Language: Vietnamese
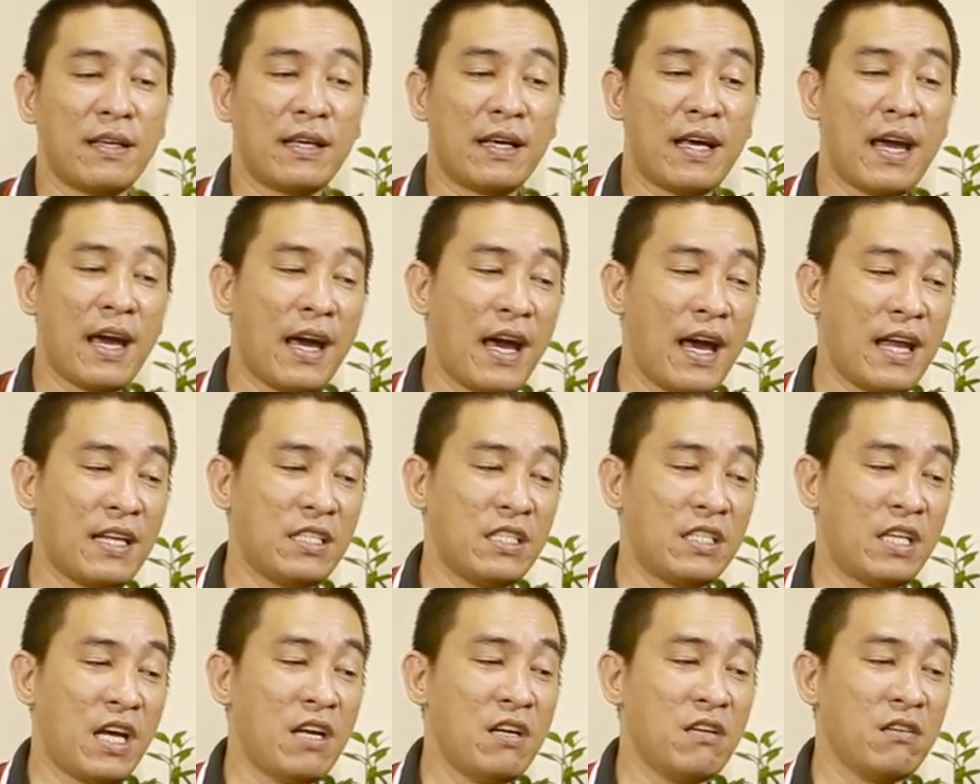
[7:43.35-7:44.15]
các
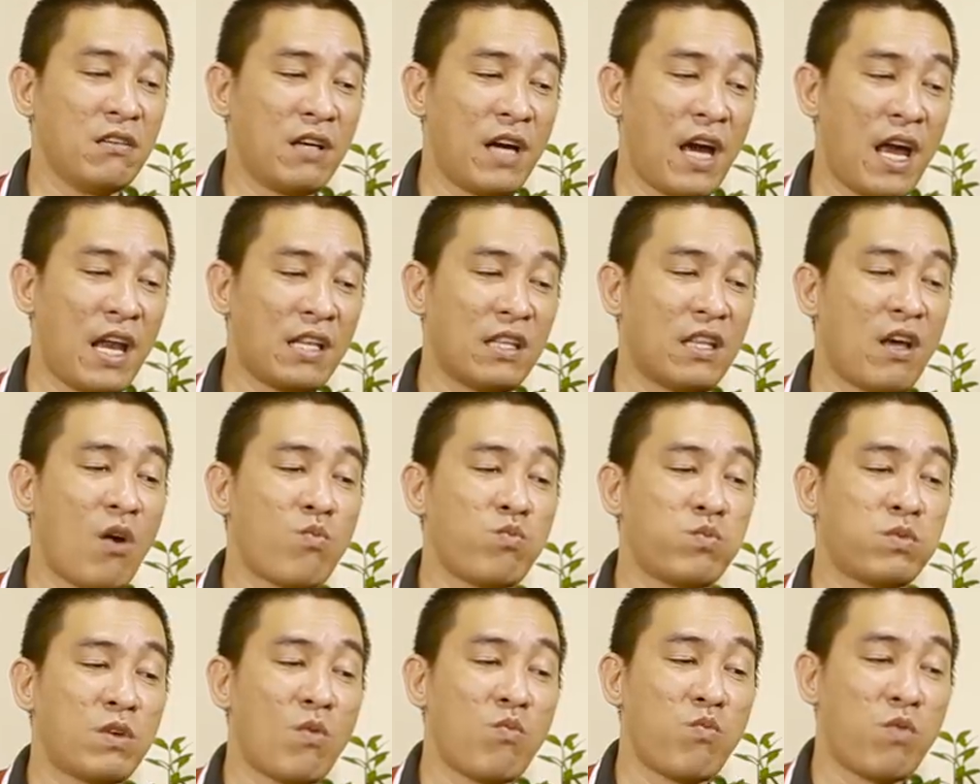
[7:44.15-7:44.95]
anh sẽ được thanh
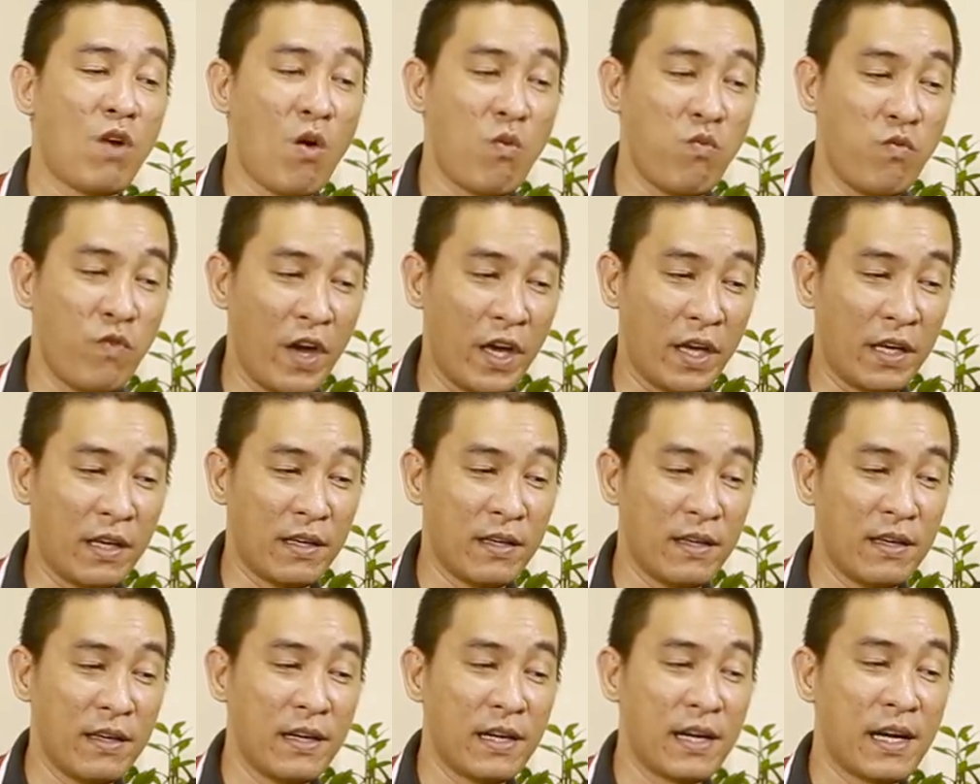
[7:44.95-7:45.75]
thông trong công việc
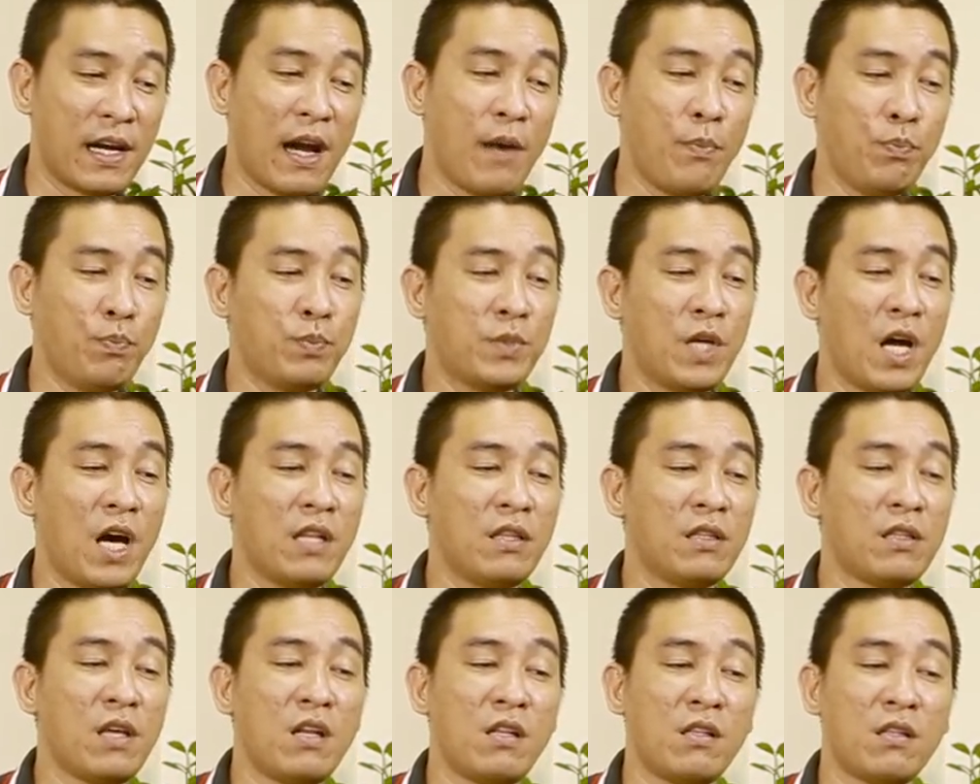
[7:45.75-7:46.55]
cấp
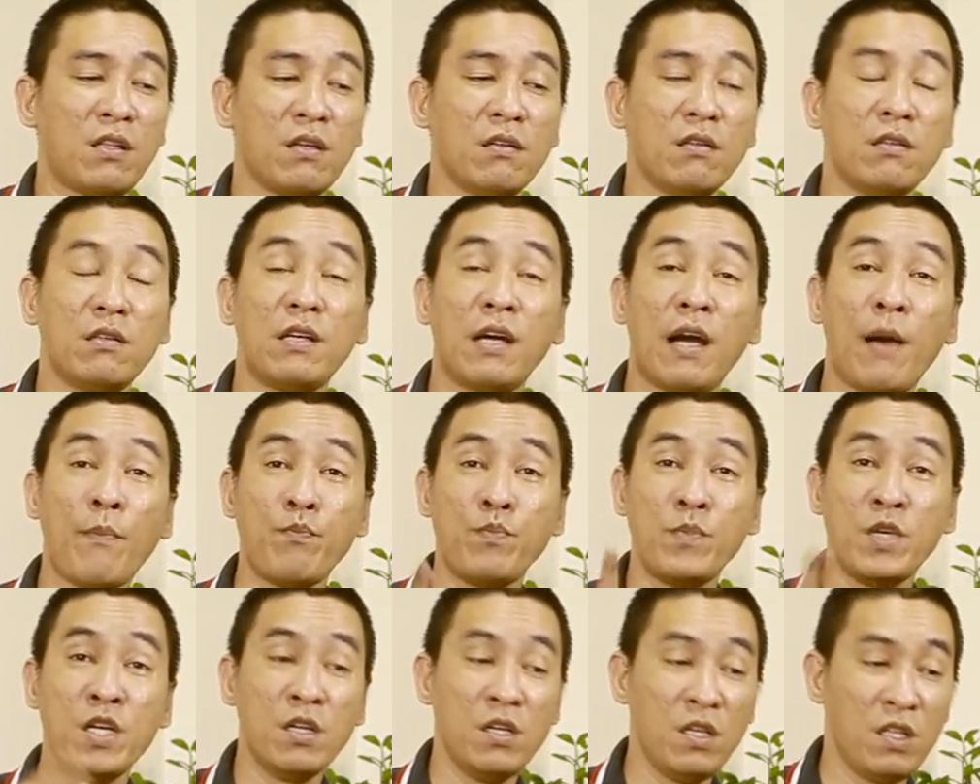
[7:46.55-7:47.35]
trên tin tưởng cấp
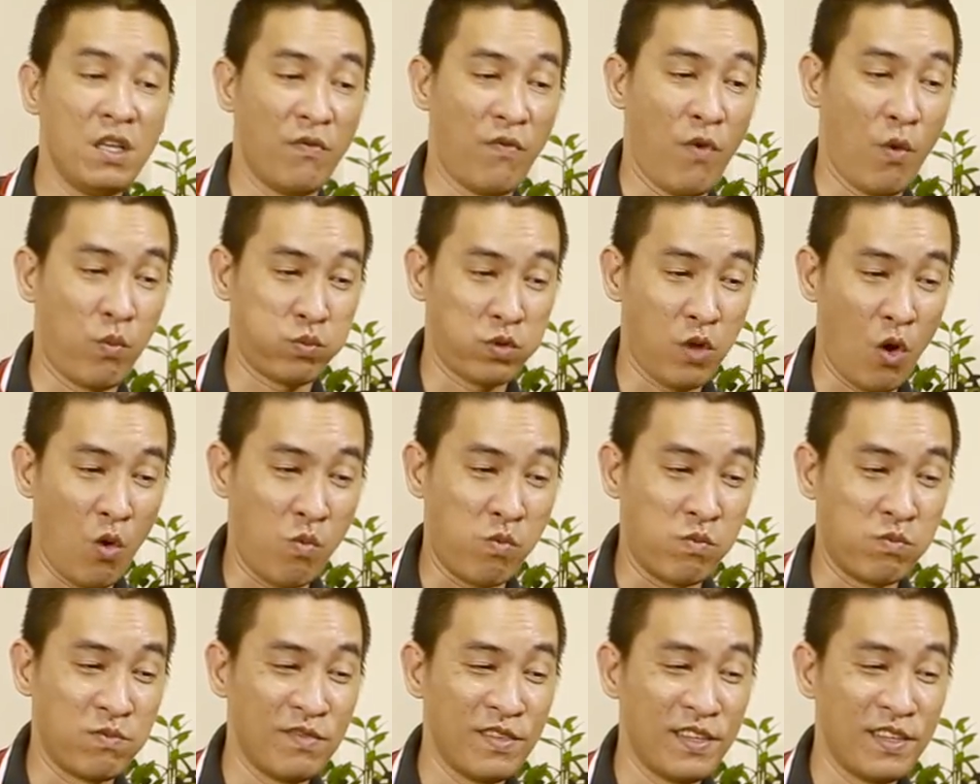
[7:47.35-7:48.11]
dưới thì phục tùng